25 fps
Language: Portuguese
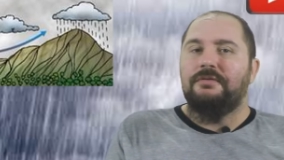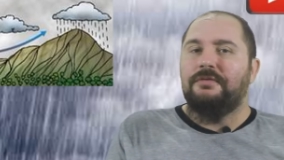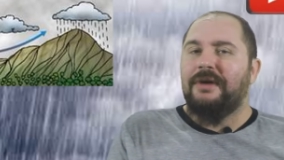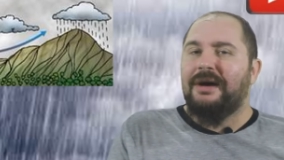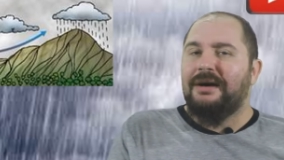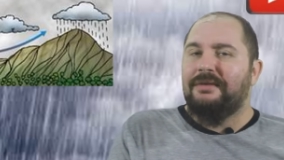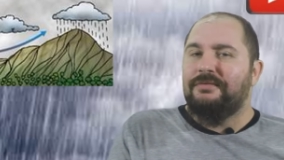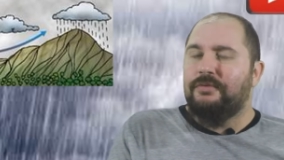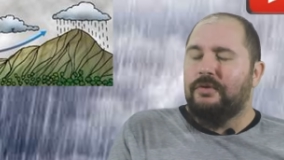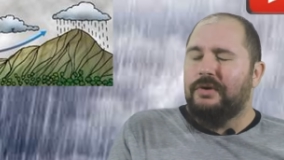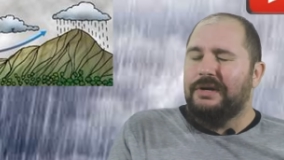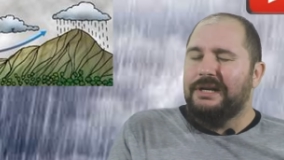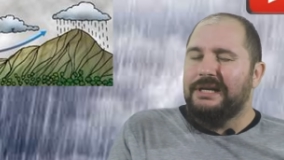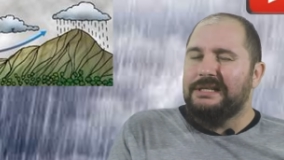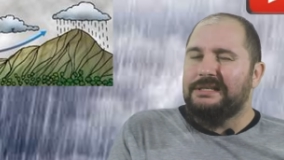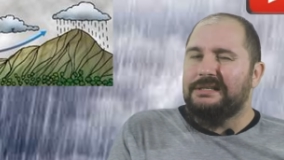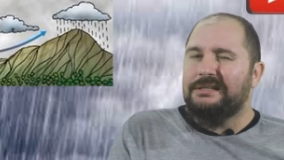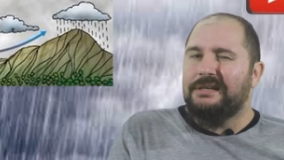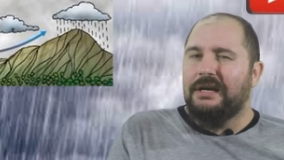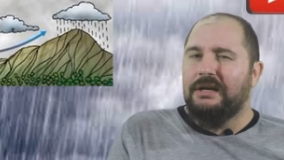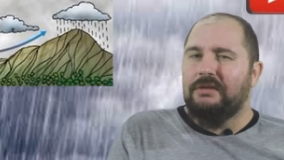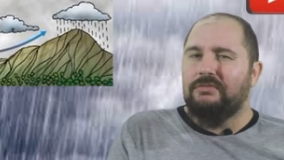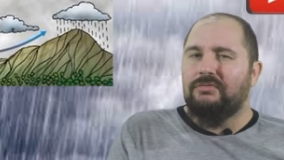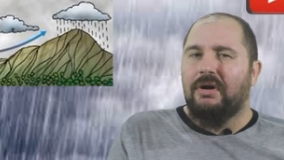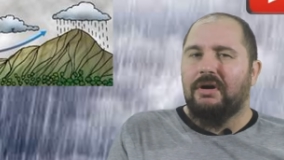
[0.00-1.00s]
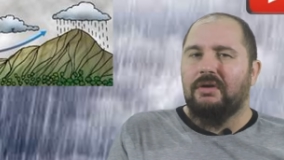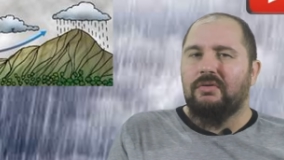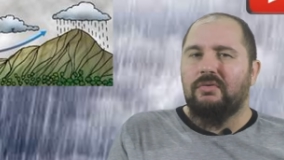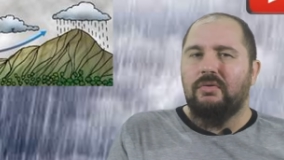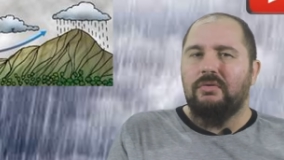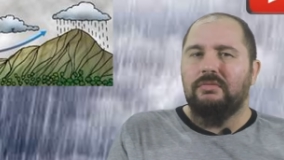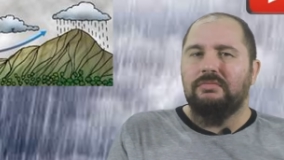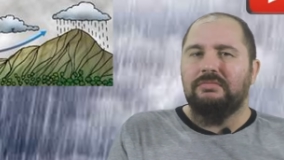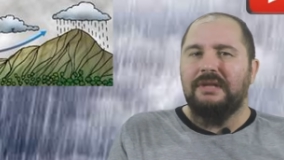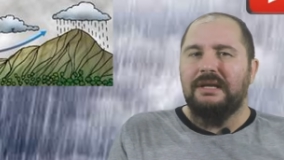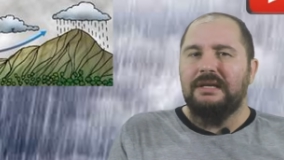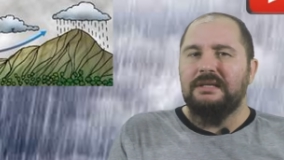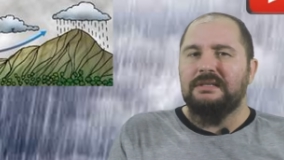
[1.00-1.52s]
favorecendo a
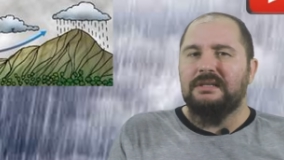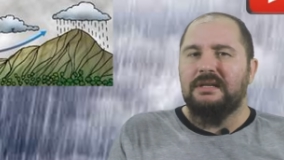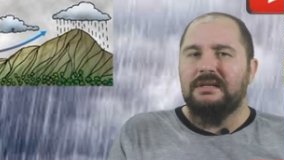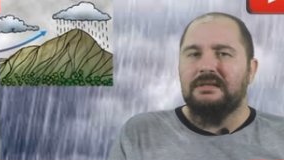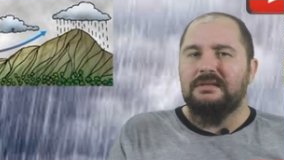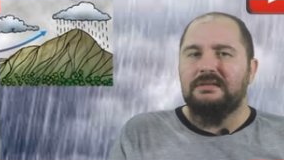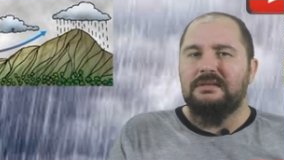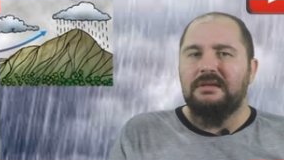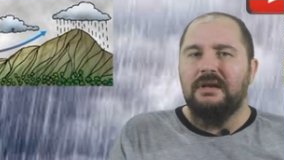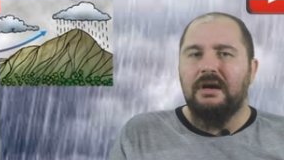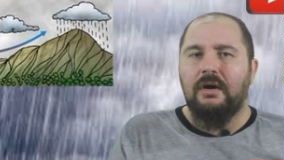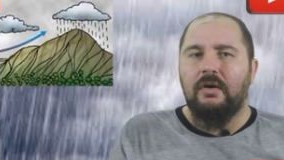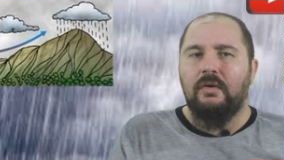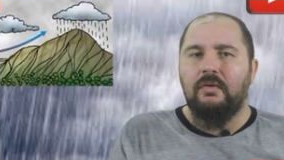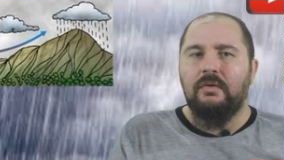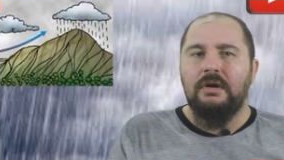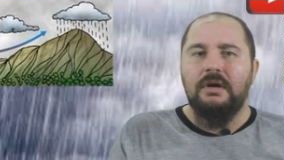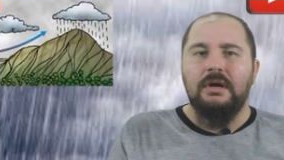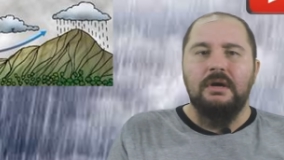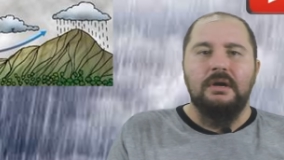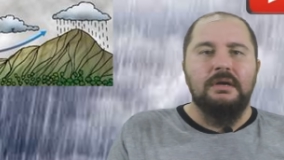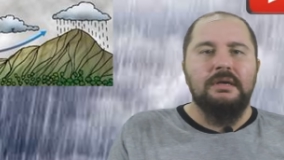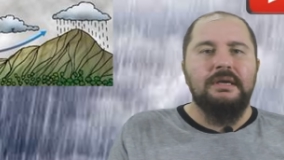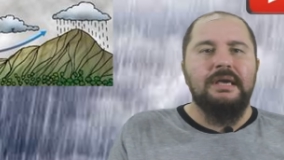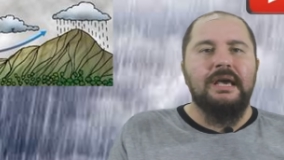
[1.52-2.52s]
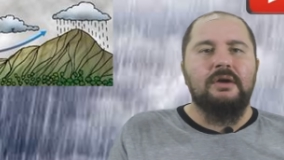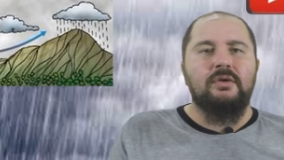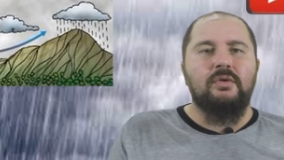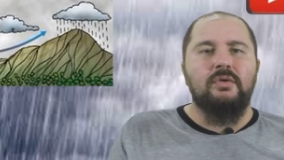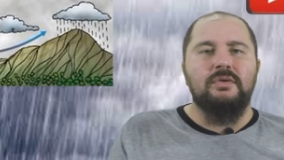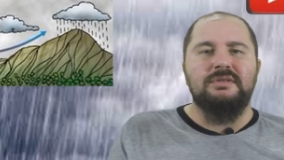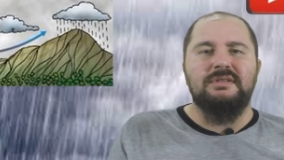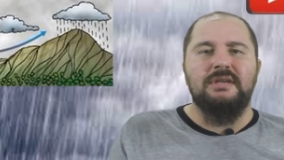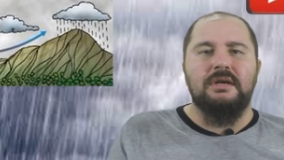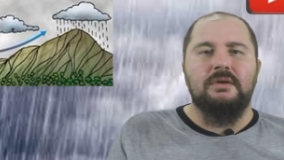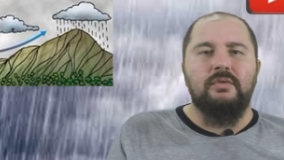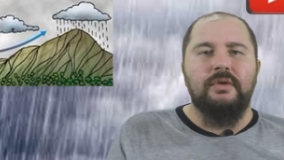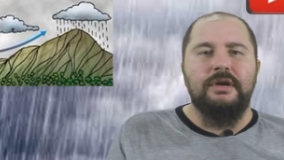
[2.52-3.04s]
condensação e a
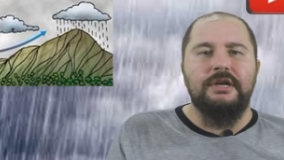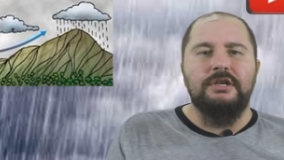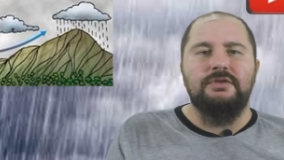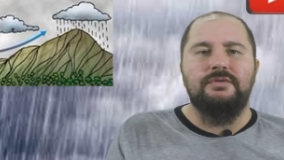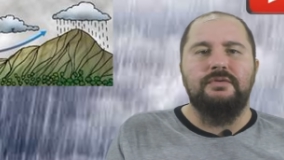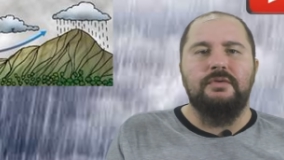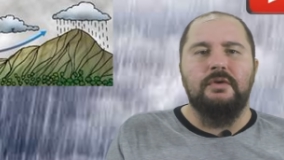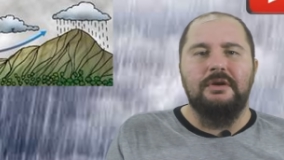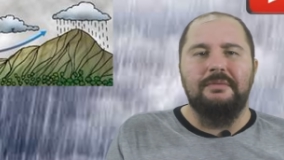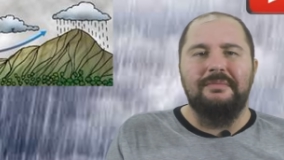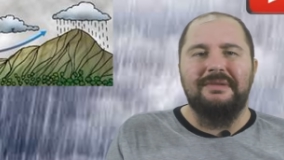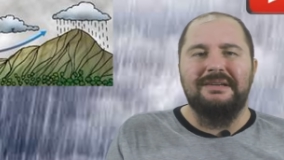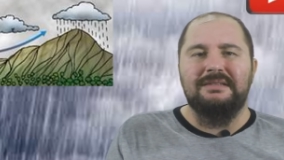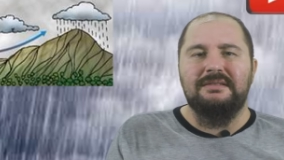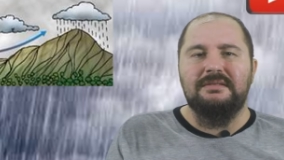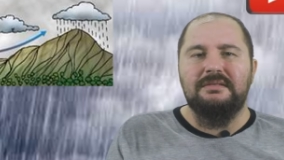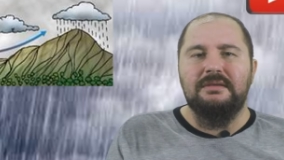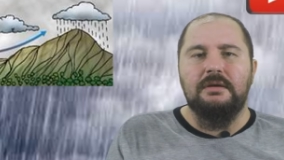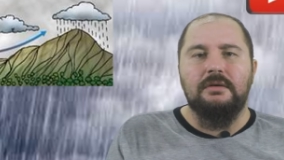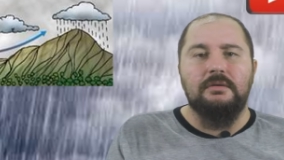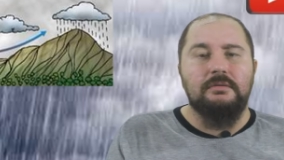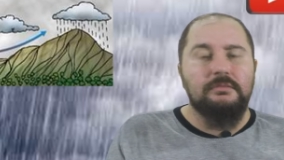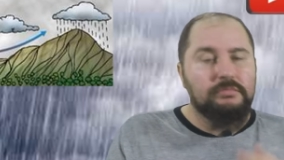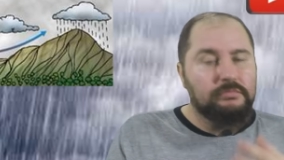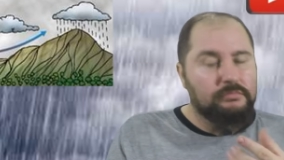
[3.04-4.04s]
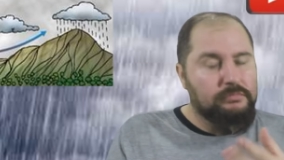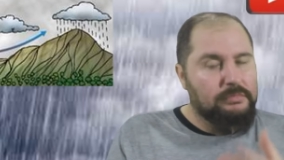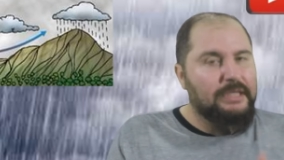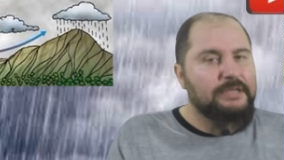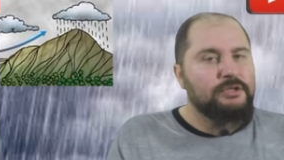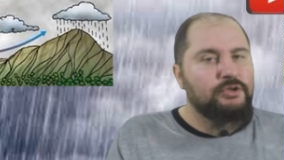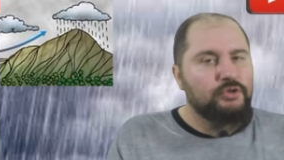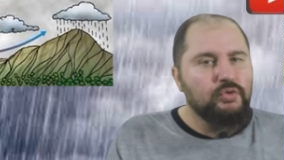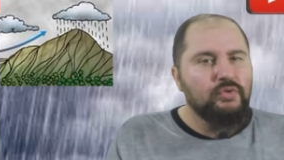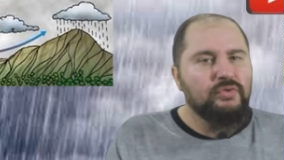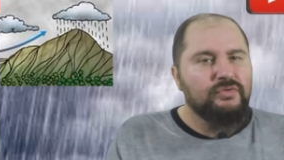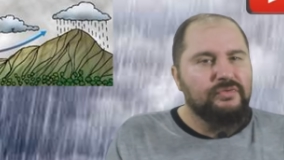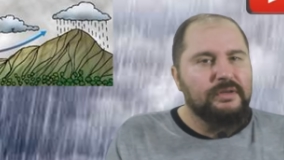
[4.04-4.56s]
consequente formação
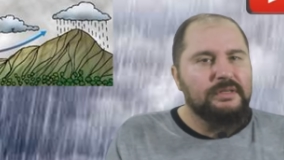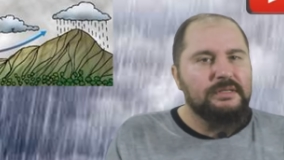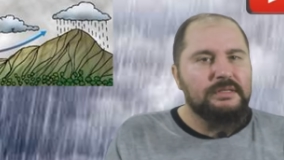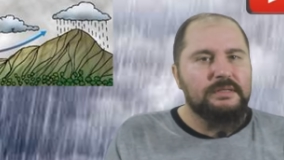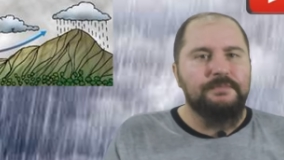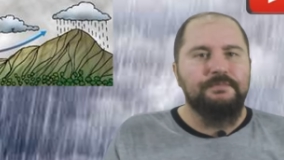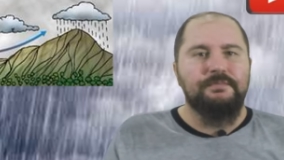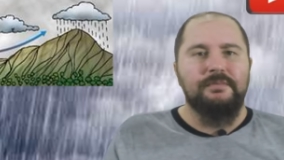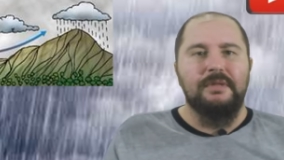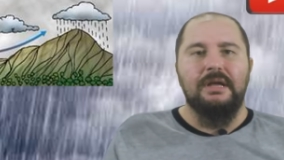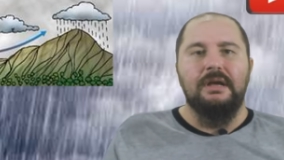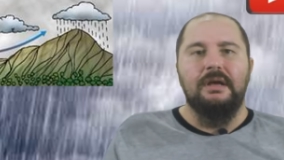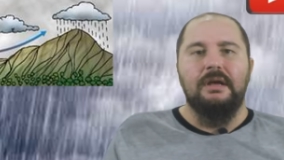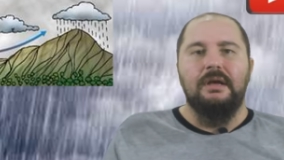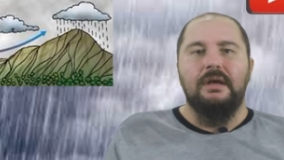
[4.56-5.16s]
das chuvas.